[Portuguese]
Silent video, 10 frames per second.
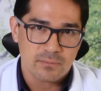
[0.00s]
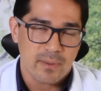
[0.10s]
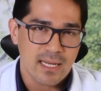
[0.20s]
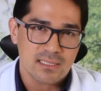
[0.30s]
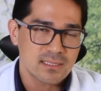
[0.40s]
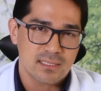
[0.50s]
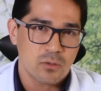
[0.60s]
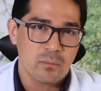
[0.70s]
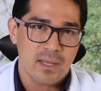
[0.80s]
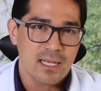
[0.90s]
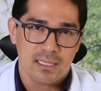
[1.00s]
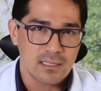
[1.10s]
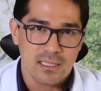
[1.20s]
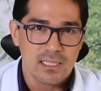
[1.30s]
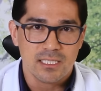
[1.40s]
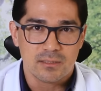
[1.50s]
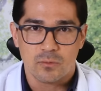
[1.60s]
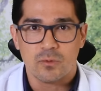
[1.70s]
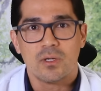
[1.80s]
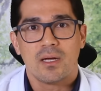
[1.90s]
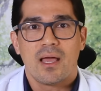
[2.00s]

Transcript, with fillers: Parece ser um mecanismo